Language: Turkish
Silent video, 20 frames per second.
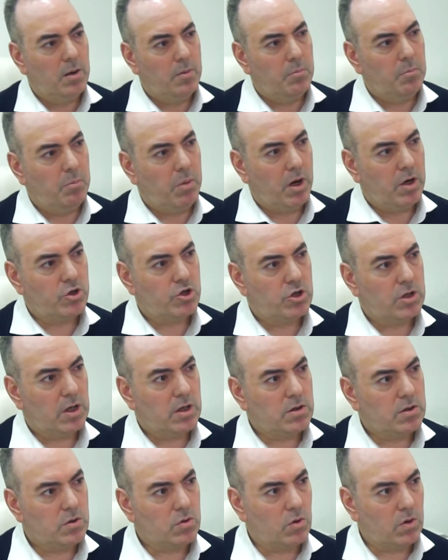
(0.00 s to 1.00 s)

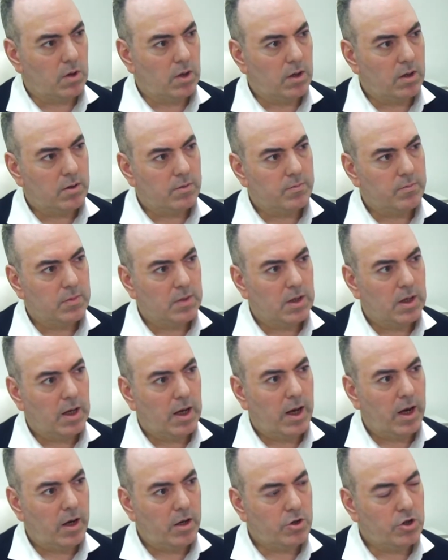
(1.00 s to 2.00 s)
baştan sona
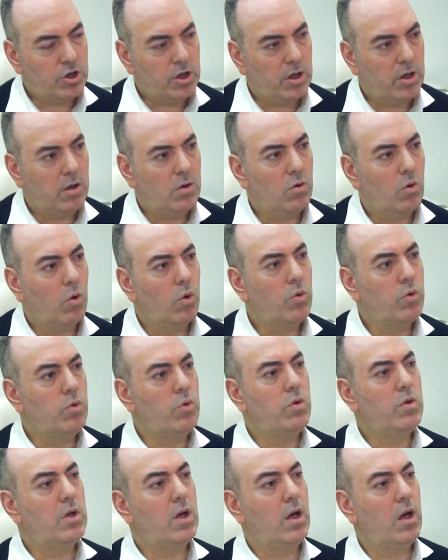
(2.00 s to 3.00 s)
her şeyin o
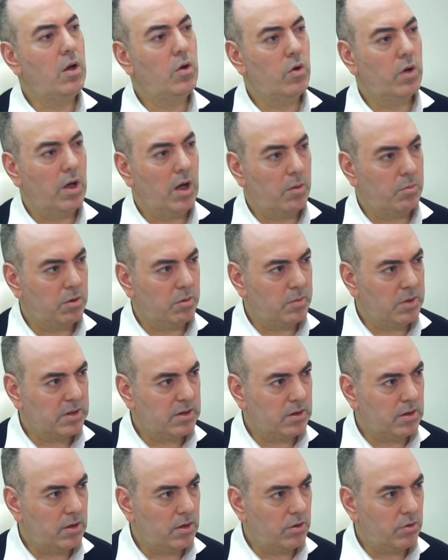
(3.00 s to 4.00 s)
ülkeye göre
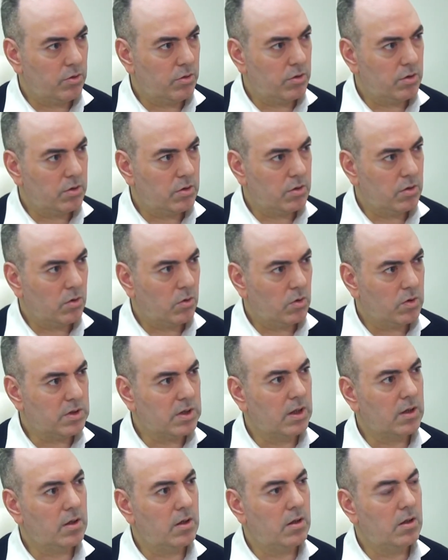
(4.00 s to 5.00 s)
yapılması gerekiyor. O
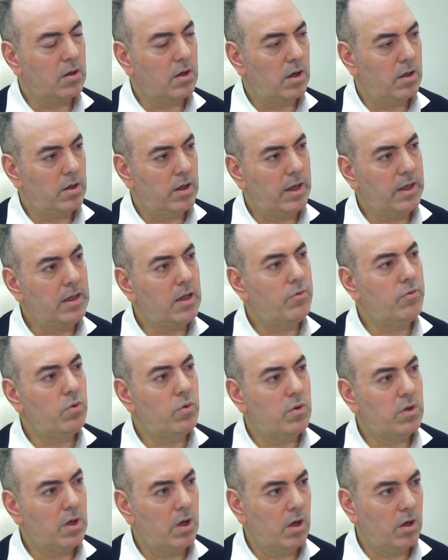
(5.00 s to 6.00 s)
satlı yani hedef
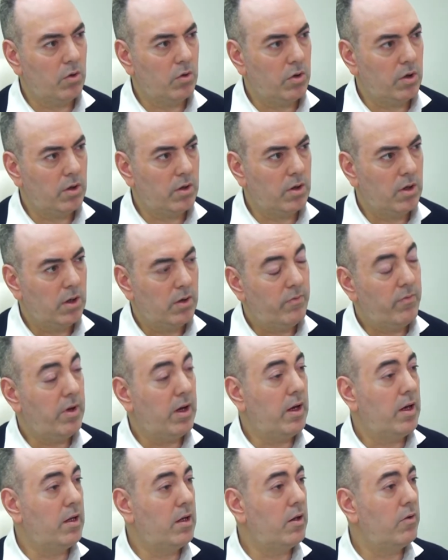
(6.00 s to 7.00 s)
ülkeye göre
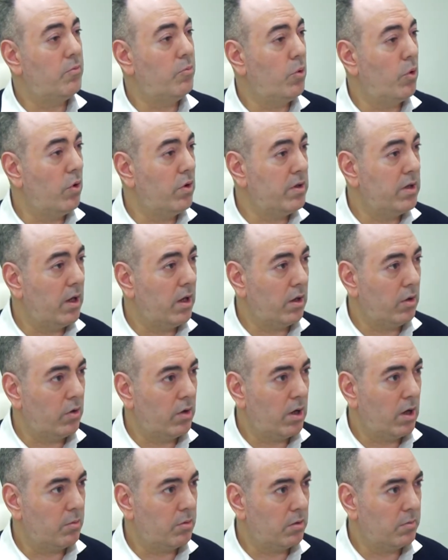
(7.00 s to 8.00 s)
veya hedef bölgeye
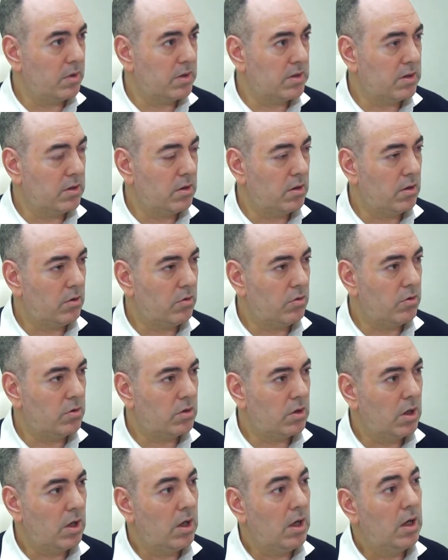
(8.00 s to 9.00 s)
göre yapılması
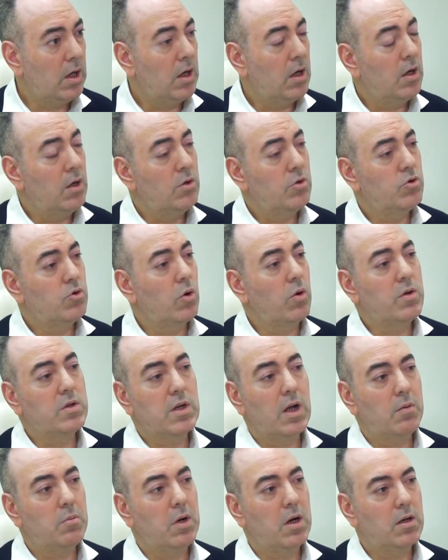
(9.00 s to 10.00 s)
gerekiyor. Çok
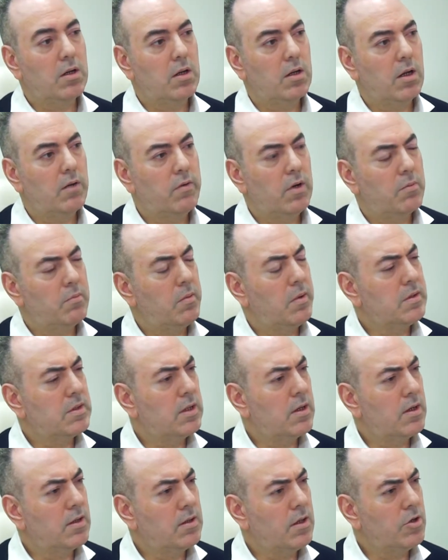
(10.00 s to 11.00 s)
güzel markalar var.
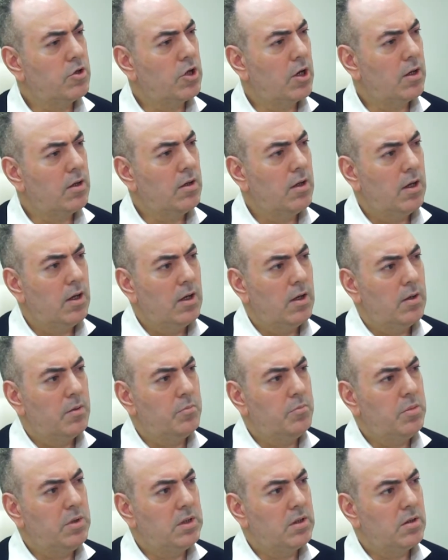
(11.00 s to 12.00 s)
Mesela geçen
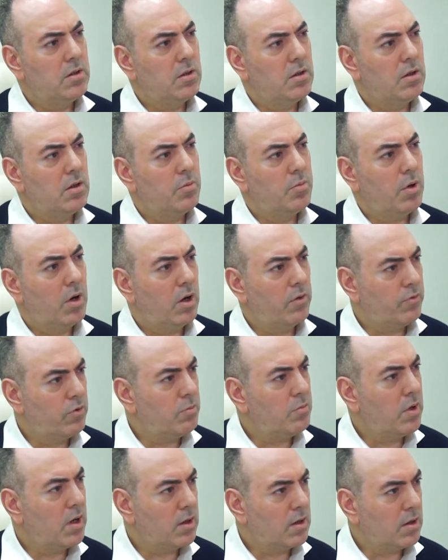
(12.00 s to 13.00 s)
bir e,
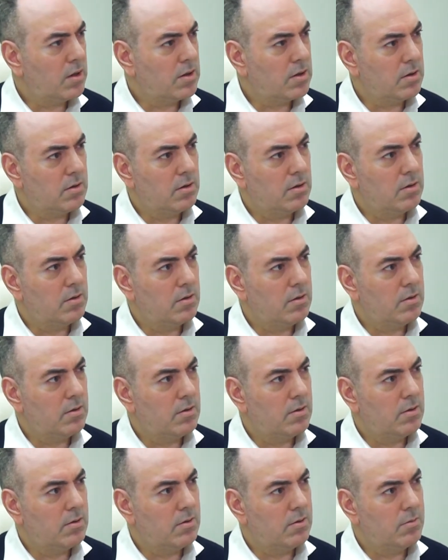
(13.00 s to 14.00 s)
parfüm markası
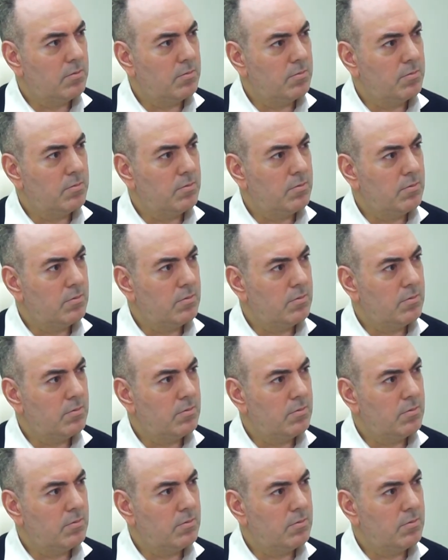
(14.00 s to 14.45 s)
e,